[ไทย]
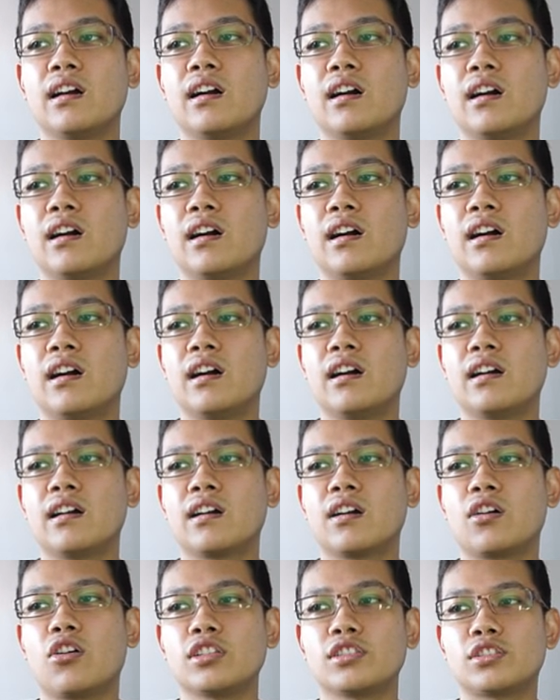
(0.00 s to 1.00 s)
เอ่อ
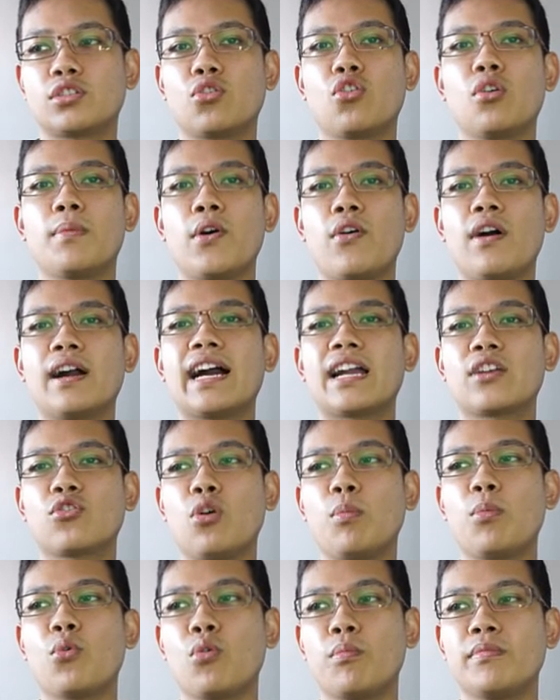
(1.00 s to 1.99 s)
control แปลว่าการ
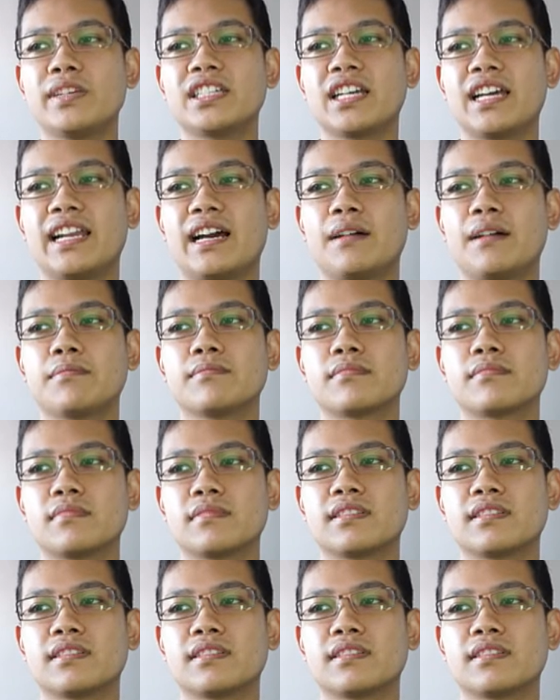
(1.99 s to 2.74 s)
ควบคุมไม่ใช่นะครับ